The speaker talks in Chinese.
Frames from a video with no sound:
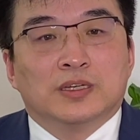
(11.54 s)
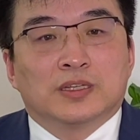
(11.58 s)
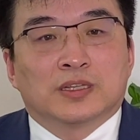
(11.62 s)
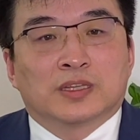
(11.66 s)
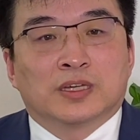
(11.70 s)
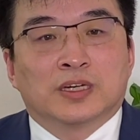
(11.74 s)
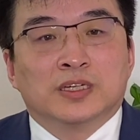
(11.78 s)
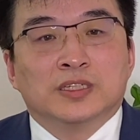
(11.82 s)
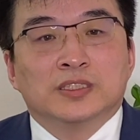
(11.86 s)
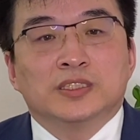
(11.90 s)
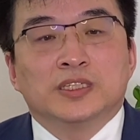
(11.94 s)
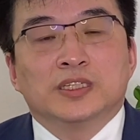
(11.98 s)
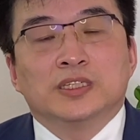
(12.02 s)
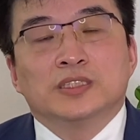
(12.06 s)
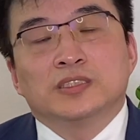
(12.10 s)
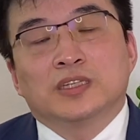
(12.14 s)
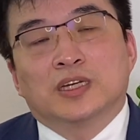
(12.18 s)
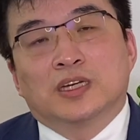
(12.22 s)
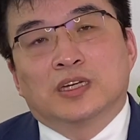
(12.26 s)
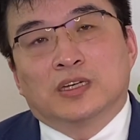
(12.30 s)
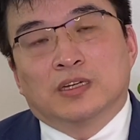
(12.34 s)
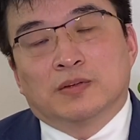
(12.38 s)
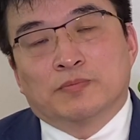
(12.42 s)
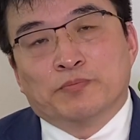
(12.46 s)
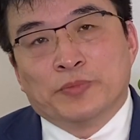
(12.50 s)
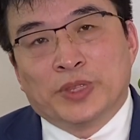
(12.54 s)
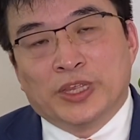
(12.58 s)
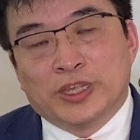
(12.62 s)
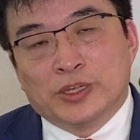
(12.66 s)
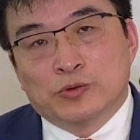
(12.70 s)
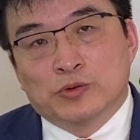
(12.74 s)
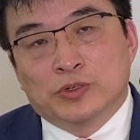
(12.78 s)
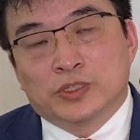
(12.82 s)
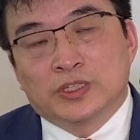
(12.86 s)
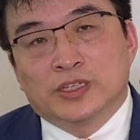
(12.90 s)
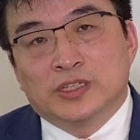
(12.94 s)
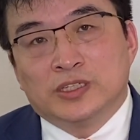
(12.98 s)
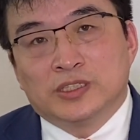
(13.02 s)
曾经的美
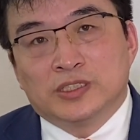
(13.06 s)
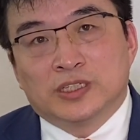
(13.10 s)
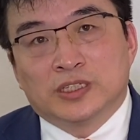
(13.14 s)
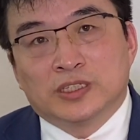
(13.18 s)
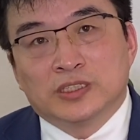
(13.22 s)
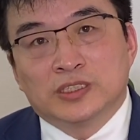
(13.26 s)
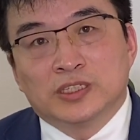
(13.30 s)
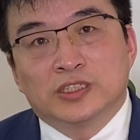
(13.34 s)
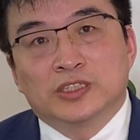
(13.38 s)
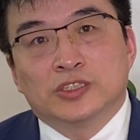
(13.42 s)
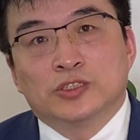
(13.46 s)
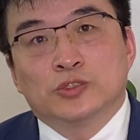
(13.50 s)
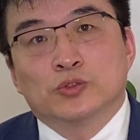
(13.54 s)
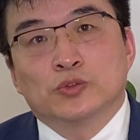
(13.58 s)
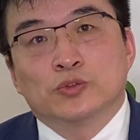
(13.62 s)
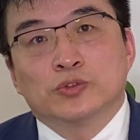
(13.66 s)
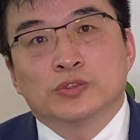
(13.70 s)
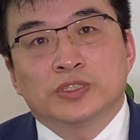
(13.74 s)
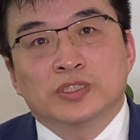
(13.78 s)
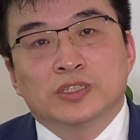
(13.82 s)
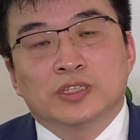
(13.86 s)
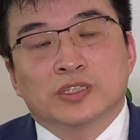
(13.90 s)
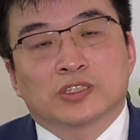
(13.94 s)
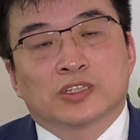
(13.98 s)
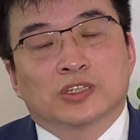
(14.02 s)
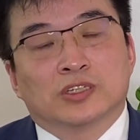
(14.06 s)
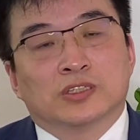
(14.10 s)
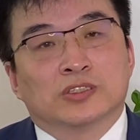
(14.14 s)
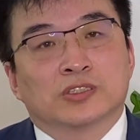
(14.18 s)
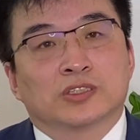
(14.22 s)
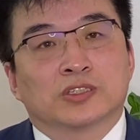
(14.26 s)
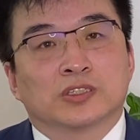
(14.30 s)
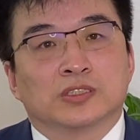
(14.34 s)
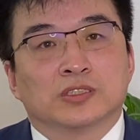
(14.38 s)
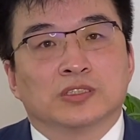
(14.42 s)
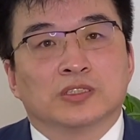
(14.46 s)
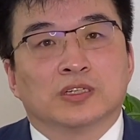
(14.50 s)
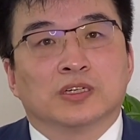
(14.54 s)
国的疫情地震中心的城
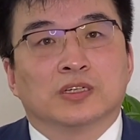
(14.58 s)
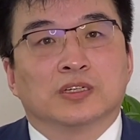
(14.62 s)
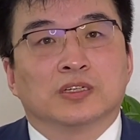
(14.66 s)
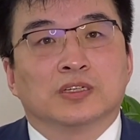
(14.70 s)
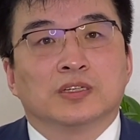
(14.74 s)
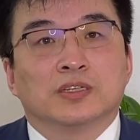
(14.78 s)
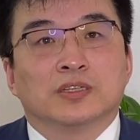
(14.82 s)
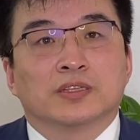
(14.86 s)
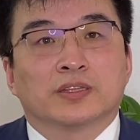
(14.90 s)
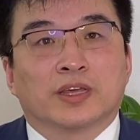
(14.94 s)
市呢，